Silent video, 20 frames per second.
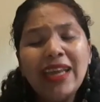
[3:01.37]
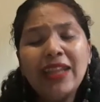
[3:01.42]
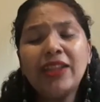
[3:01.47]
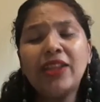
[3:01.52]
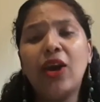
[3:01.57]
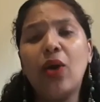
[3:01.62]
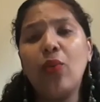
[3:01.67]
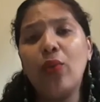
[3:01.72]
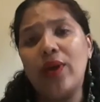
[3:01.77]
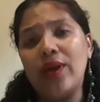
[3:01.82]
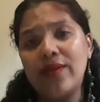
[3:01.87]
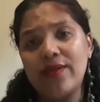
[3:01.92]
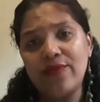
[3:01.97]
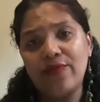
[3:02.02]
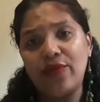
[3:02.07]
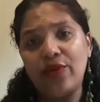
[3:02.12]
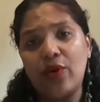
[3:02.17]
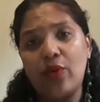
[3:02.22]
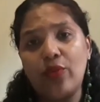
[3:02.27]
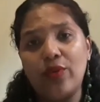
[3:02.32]
Então, esses
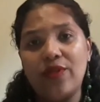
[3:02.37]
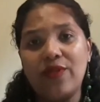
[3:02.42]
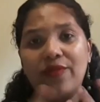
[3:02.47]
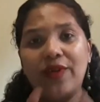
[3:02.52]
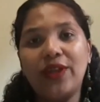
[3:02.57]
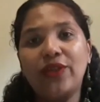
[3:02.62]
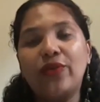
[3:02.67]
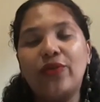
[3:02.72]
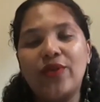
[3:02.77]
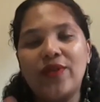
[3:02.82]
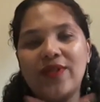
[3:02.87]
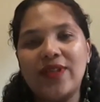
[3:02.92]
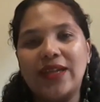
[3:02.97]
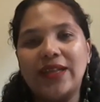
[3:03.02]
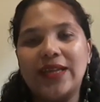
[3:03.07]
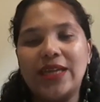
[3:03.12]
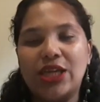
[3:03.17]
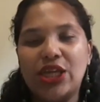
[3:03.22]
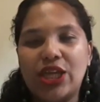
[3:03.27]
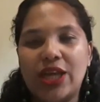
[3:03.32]
foram alguns fatores da
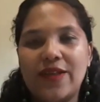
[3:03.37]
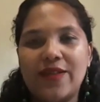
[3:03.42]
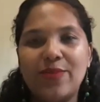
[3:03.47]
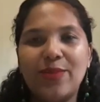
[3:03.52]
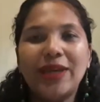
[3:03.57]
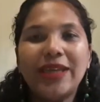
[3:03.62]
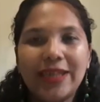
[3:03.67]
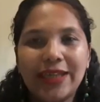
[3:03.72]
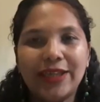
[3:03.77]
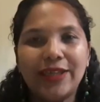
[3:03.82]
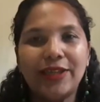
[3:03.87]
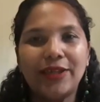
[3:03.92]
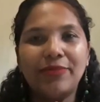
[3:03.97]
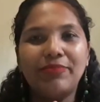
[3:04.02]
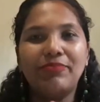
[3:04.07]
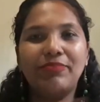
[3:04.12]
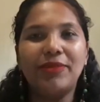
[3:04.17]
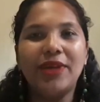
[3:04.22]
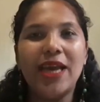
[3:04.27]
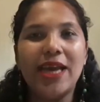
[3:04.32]
35 quinta
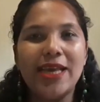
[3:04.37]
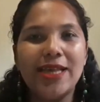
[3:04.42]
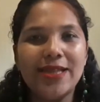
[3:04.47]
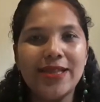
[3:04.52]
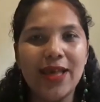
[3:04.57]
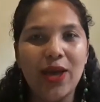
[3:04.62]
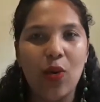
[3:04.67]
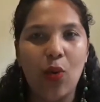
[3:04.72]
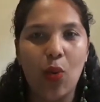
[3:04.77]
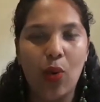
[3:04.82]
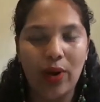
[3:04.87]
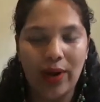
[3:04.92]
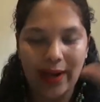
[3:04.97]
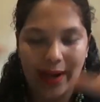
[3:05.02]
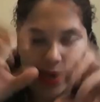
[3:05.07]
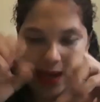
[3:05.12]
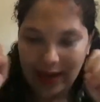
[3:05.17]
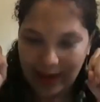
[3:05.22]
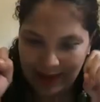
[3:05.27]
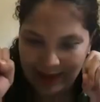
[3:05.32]
Encerrou.
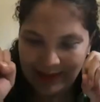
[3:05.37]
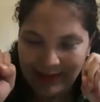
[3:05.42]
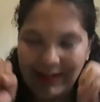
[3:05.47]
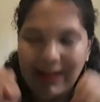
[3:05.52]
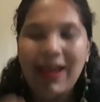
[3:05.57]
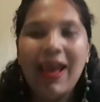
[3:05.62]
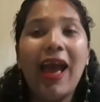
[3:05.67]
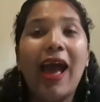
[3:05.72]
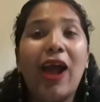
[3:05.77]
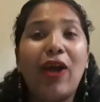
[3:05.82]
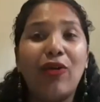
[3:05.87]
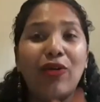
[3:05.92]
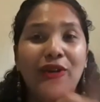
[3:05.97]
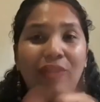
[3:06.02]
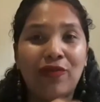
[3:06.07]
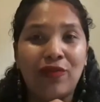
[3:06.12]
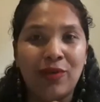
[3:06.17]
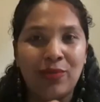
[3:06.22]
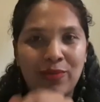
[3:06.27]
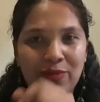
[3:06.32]
Agora
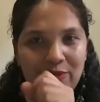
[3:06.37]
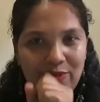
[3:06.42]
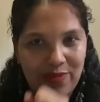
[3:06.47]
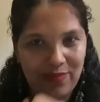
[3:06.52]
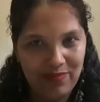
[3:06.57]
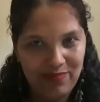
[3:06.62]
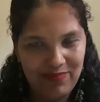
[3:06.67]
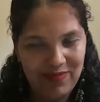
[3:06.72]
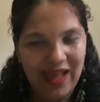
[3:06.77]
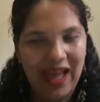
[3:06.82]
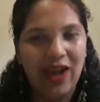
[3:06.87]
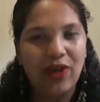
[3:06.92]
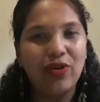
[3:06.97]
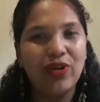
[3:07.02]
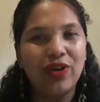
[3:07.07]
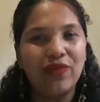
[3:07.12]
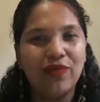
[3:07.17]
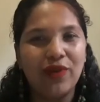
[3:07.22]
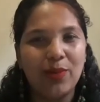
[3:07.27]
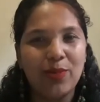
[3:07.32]
vamos,
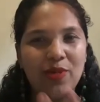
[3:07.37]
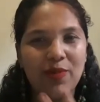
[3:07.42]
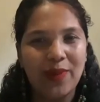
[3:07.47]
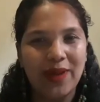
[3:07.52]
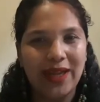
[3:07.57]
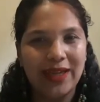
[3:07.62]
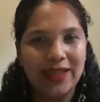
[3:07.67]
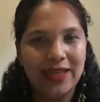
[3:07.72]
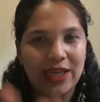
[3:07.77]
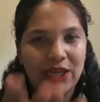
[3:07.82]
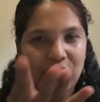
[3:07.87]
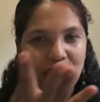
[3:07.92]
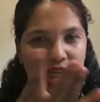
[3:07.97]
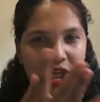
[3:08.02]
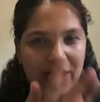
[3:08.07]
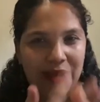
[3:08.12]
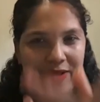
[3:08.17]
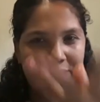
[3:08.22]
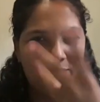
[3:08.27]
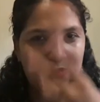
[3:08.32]
agora vamos para a
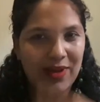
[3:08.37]
36